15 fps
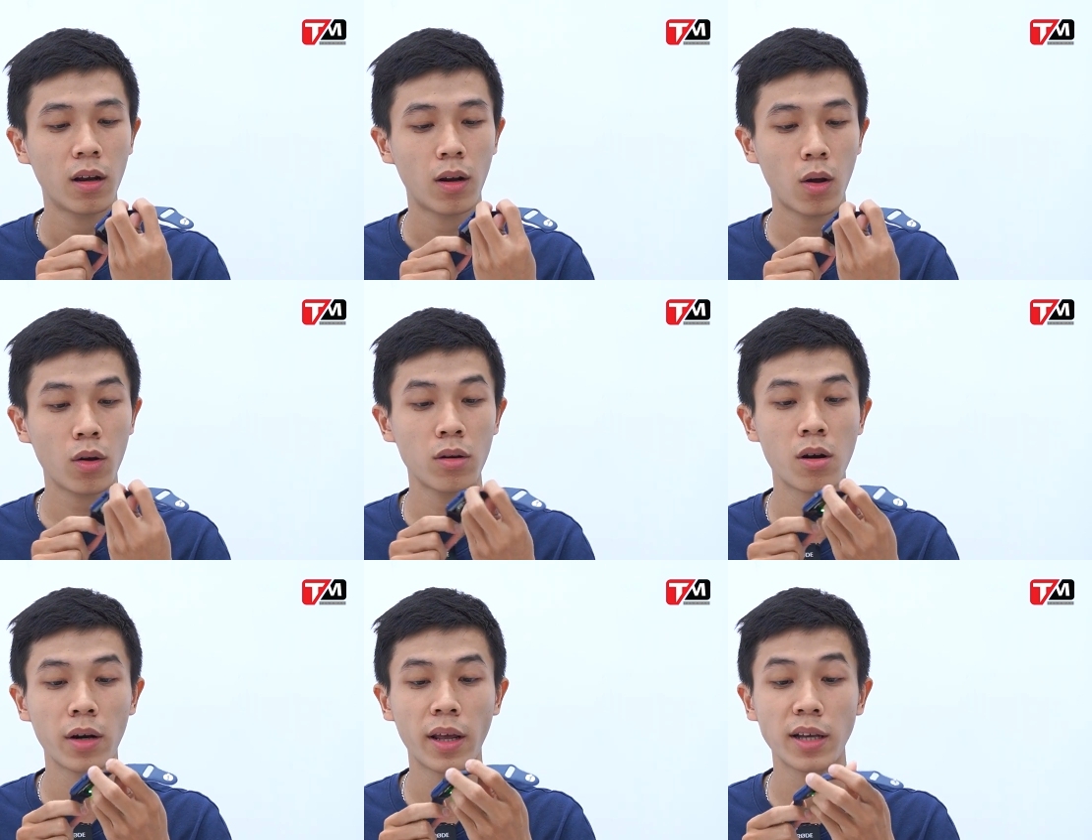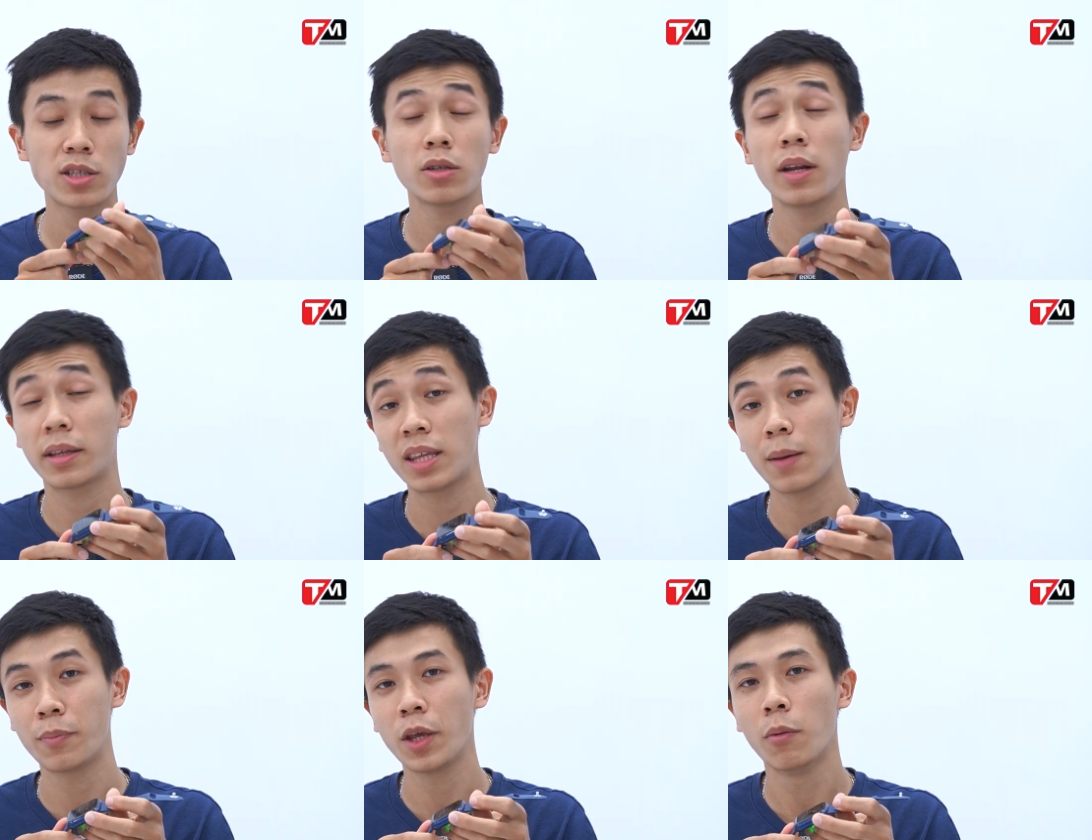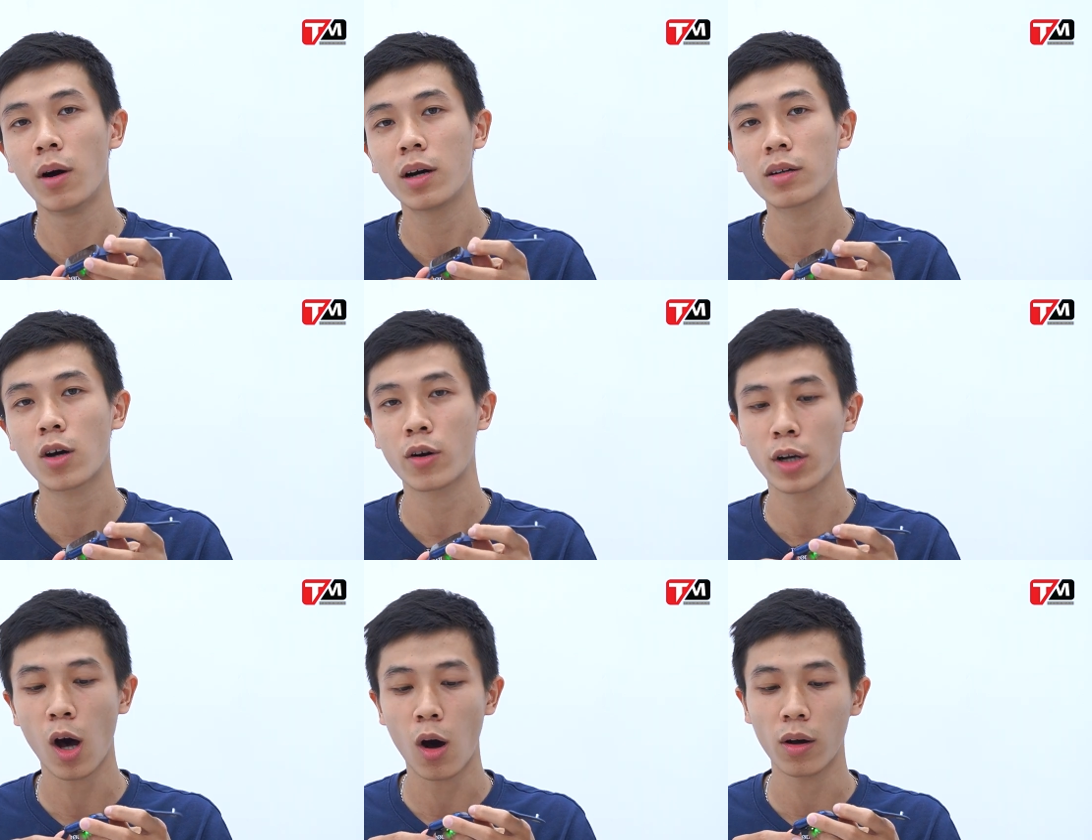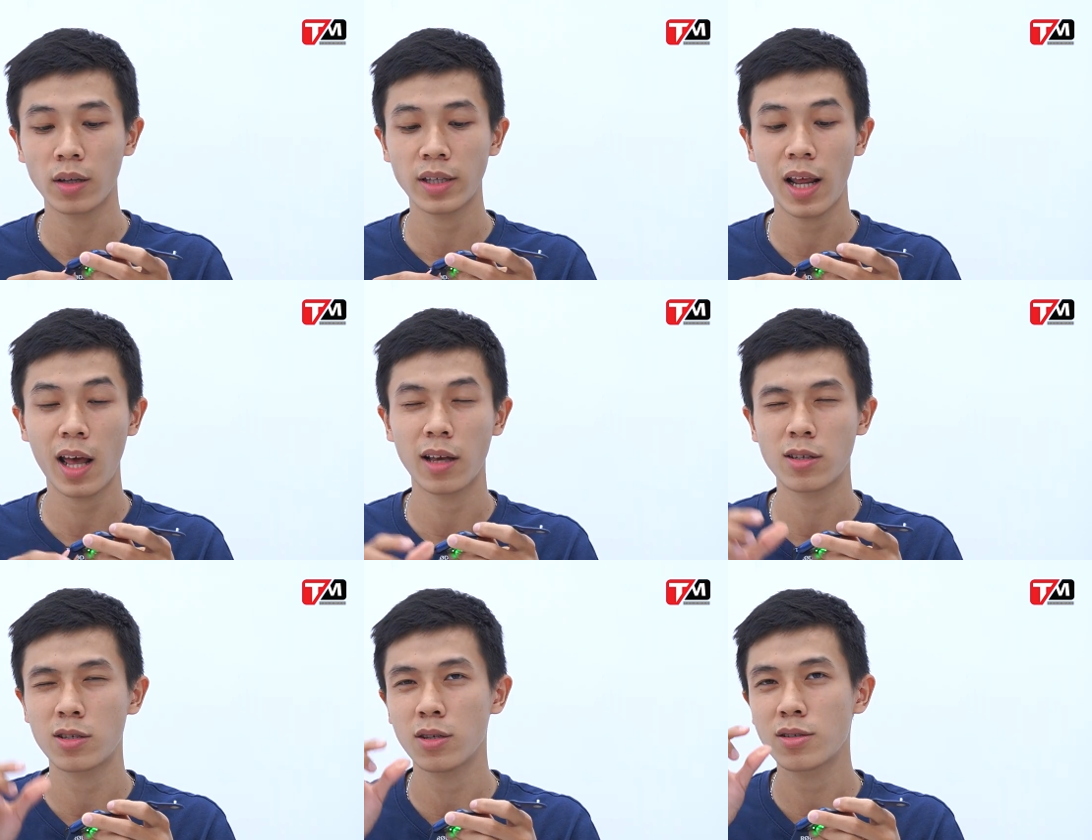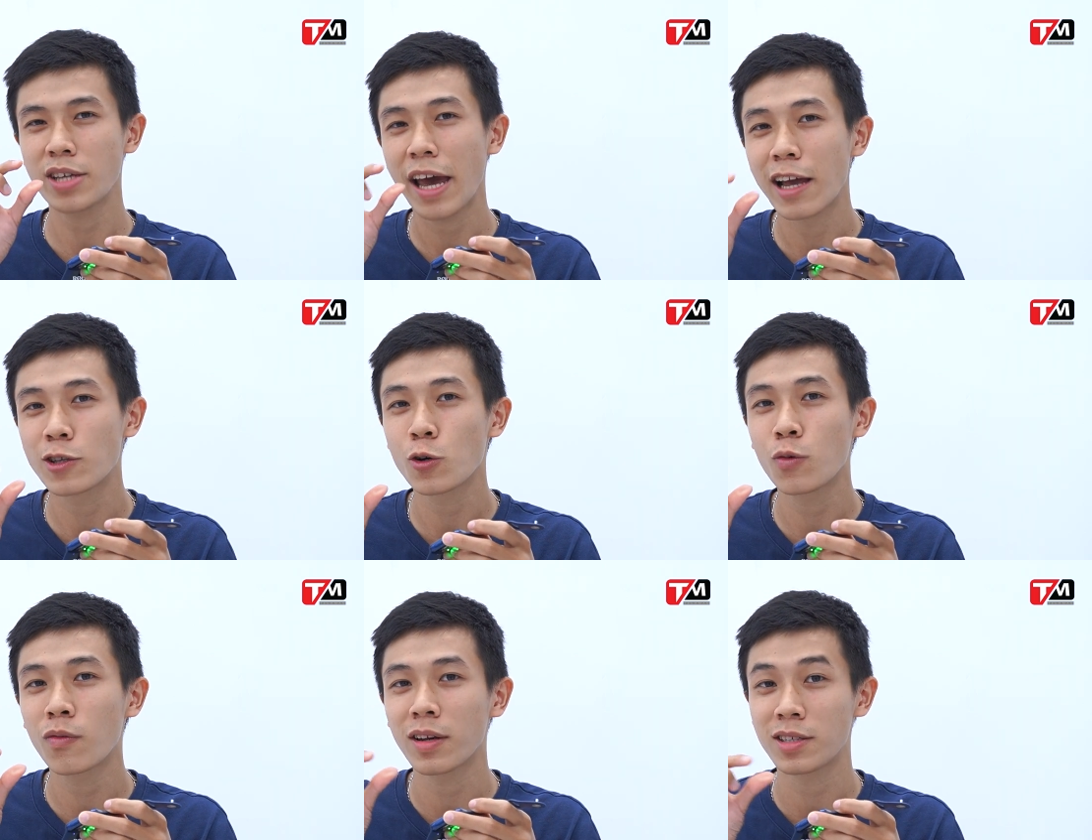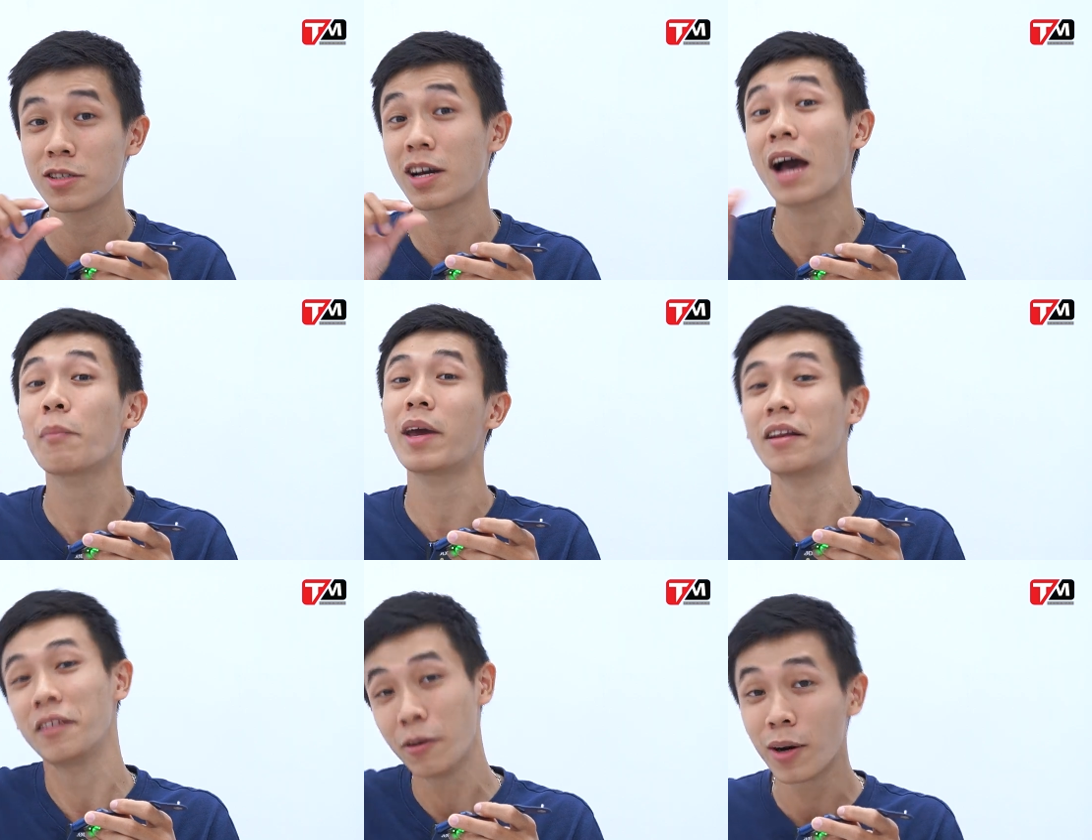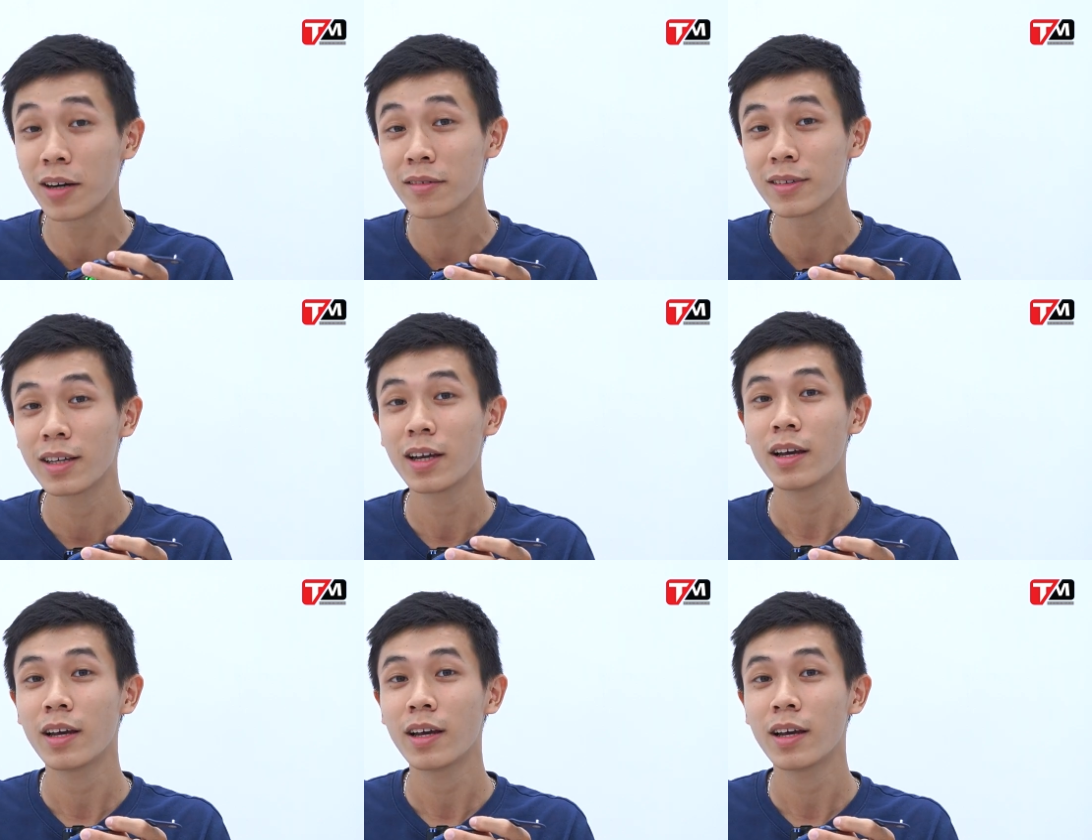nó hướng đến cái sự lịch thiệp nhiều hơn, còn đỏ sẽ là sự trẻ trung và sự khác biệt nhiều hơn.